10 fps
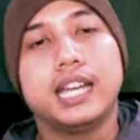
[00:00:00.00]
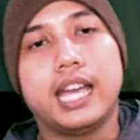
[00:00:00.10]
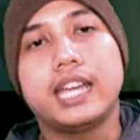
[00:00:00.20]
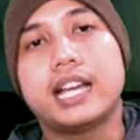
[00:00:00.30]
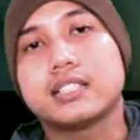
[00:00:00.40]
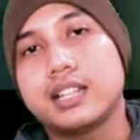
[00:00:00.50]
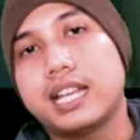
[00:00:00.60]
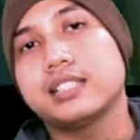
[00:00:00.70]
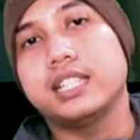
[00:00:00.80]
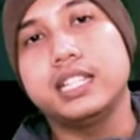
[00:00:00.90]
Ya, yang
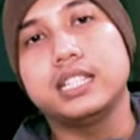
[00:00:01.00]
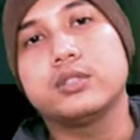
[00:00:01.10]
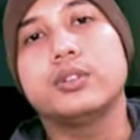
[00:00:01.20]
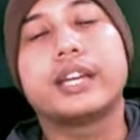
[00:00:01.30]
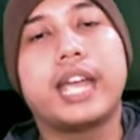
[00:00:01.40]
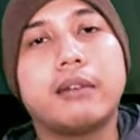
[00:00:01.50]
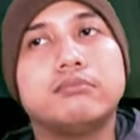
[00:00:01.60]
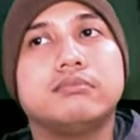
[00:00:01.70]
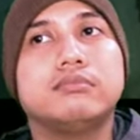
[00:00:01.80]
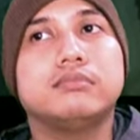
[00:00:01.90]
jelas ini tuh game
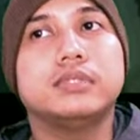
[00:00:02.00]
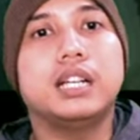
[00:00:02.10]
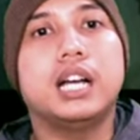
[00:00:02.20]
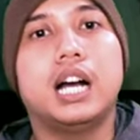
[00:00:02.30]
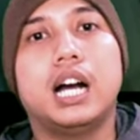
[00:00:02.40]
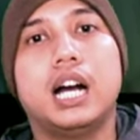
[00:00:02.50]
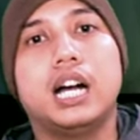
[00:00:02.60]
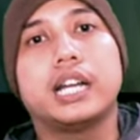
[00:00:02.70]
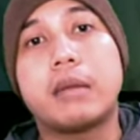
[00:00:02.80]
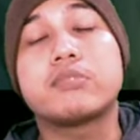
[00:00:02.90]

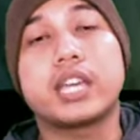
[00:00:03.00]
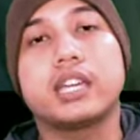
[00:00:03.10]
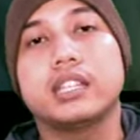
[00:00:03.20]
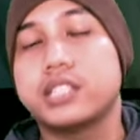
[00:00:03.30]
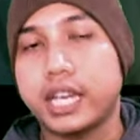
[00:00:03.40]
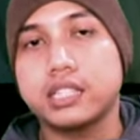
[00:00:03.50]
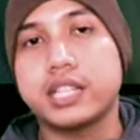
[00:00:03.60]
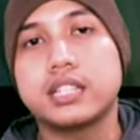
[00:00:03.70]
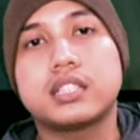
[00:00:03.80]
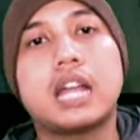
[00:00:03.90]
uh, game Jackie
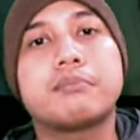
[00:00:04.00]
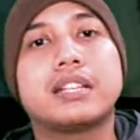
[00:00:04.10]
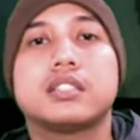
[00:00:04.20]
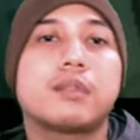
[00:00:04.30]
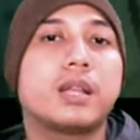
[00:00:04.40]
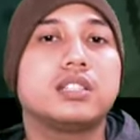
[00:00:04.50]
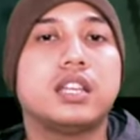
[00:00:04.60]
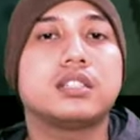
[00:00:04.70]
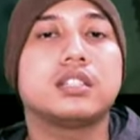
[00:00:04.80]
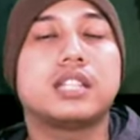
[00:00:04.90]
Chan Stand Master
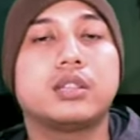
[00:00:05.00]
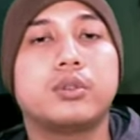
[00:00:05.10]
PlayStation 1